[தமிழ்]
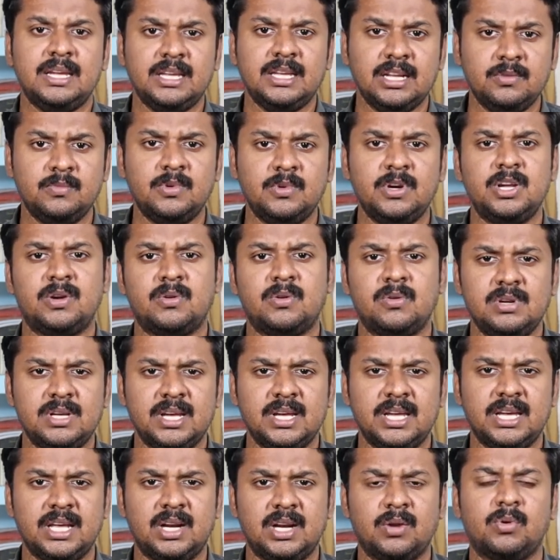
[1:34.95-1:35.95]
இருமொழி
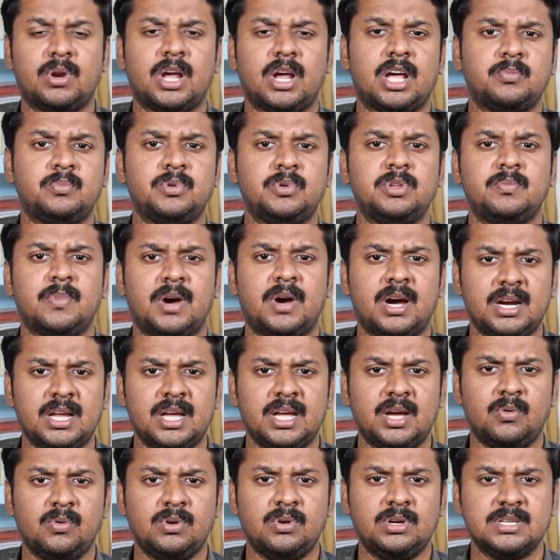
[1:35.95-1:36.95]
கொள்கைங்கிற ஒரு அற்புதமான
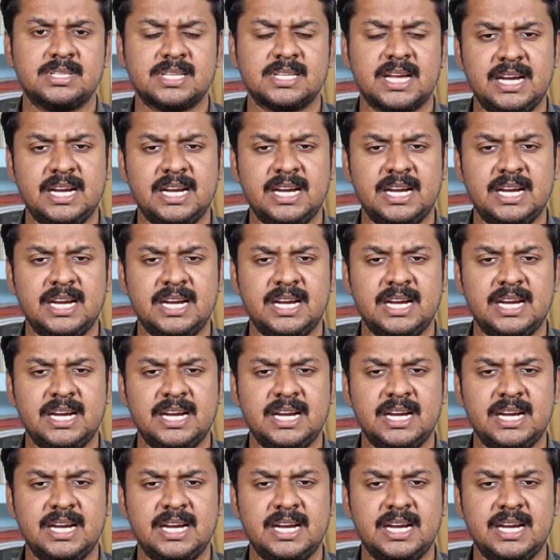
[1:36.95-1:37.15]
ஒரு